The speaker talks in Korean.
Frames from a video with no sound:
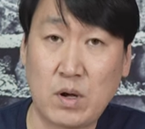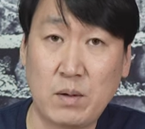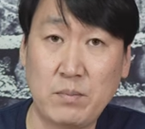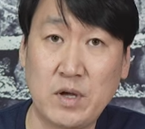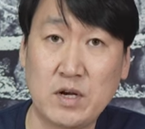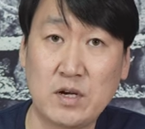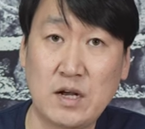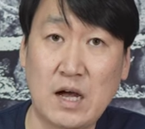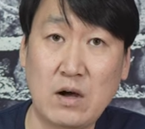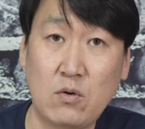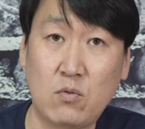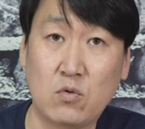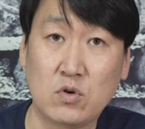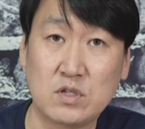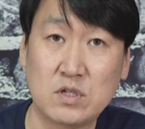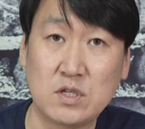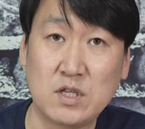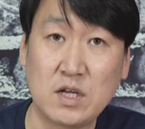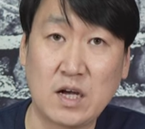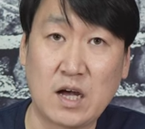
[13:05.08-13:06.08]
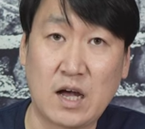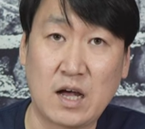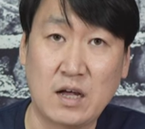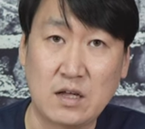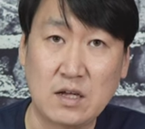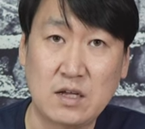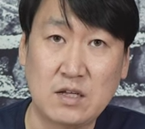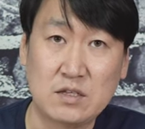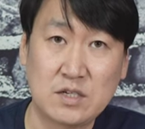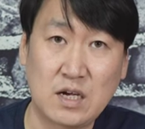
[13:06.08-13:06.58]
판매를 하고 있으니까
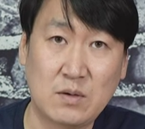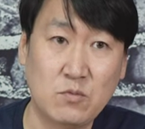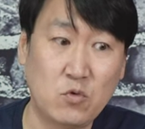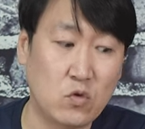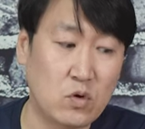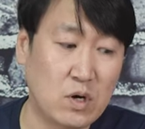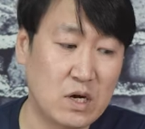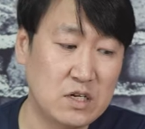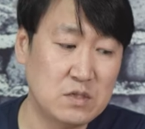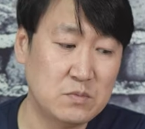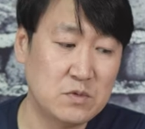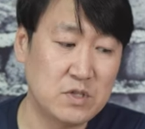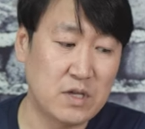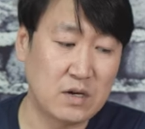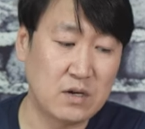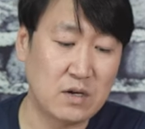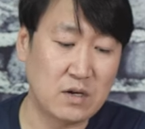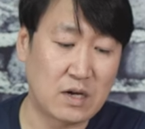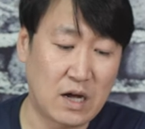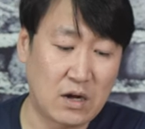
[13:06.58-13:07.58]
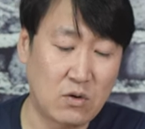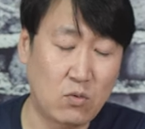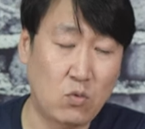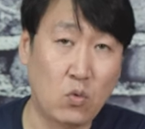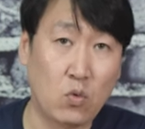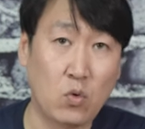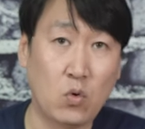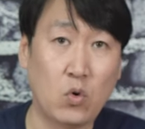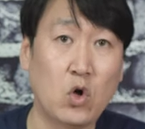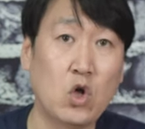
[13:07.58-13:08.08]
참고로 하시면 될 것
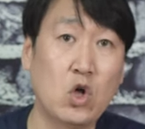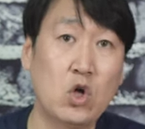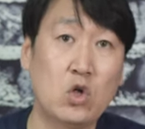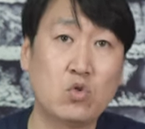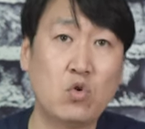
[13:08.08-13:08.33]
같고